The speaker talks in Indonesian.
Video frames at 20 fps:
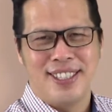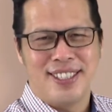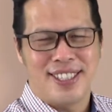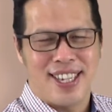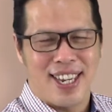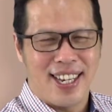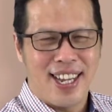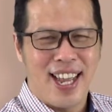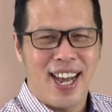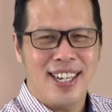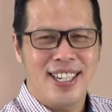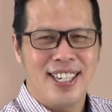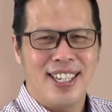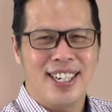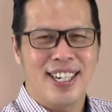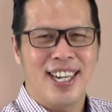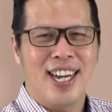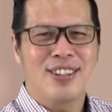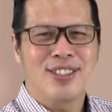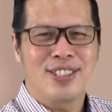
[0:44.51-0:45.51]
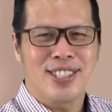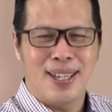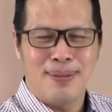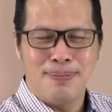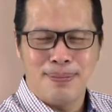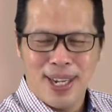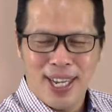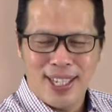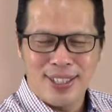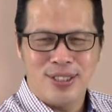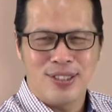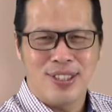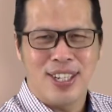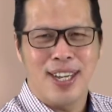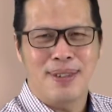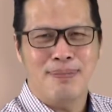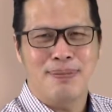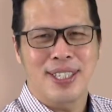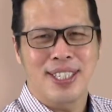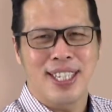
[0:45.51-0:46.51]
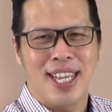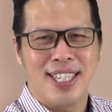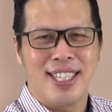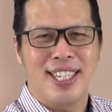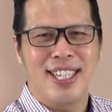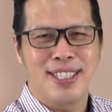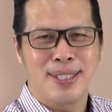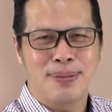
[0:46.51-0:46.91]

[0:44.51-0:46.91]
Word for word: Saya yakin kalau saya mengajukan pertanyaan